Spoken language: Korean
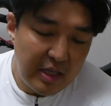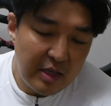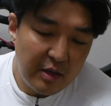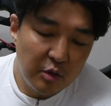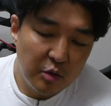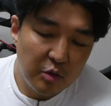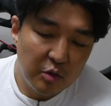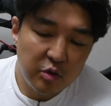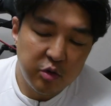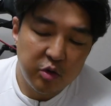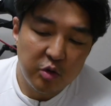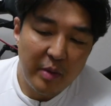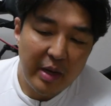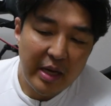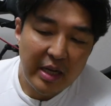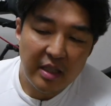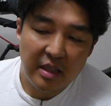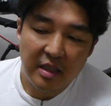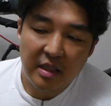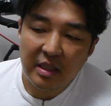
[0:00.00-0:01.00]
그리고
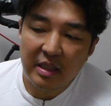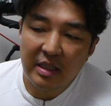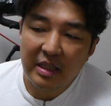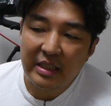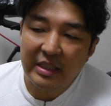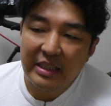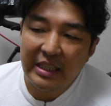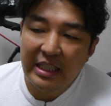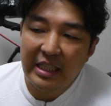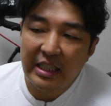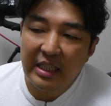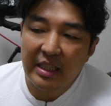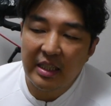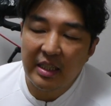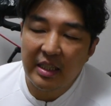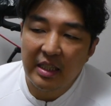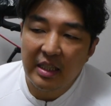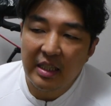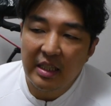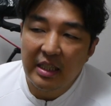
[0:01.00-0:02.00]
수많은
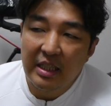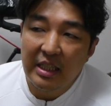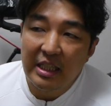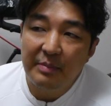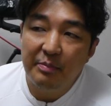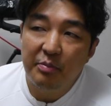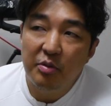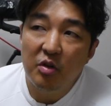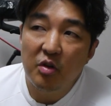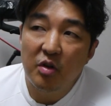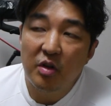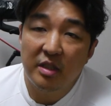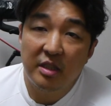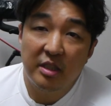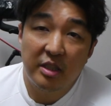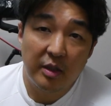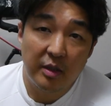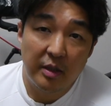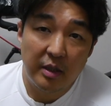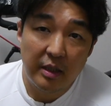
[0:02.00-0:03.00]
이제
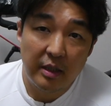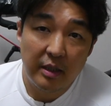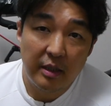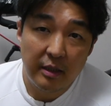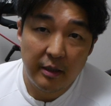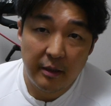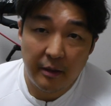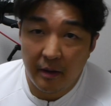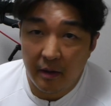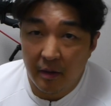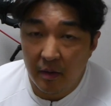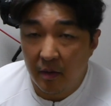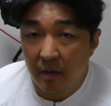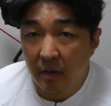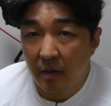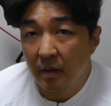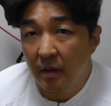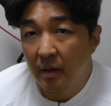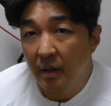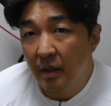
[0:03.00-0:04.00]
인플루언서들, 어,
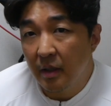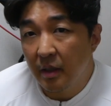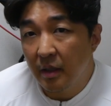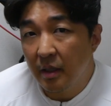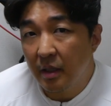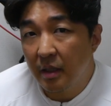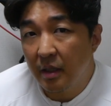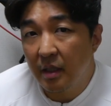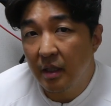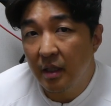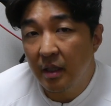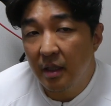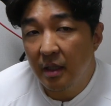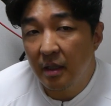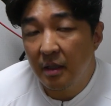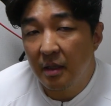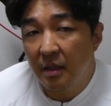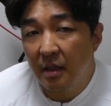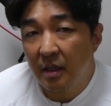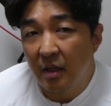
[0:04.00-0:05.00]

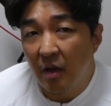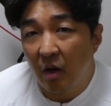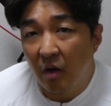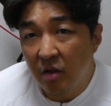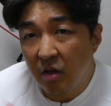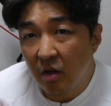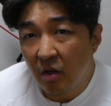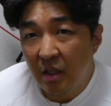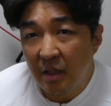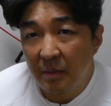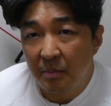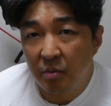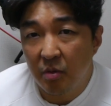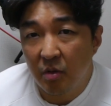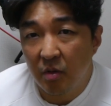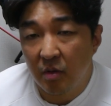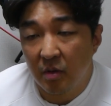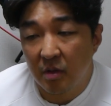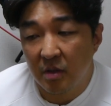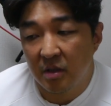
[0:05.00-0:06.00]
특히 여성
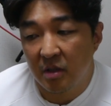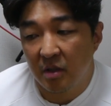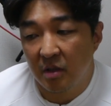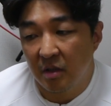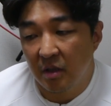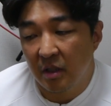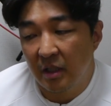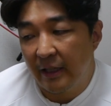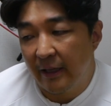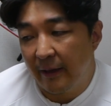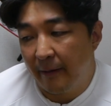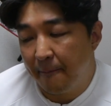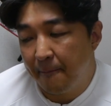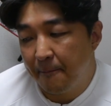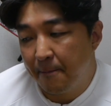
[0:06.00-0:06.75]
인플루언서들이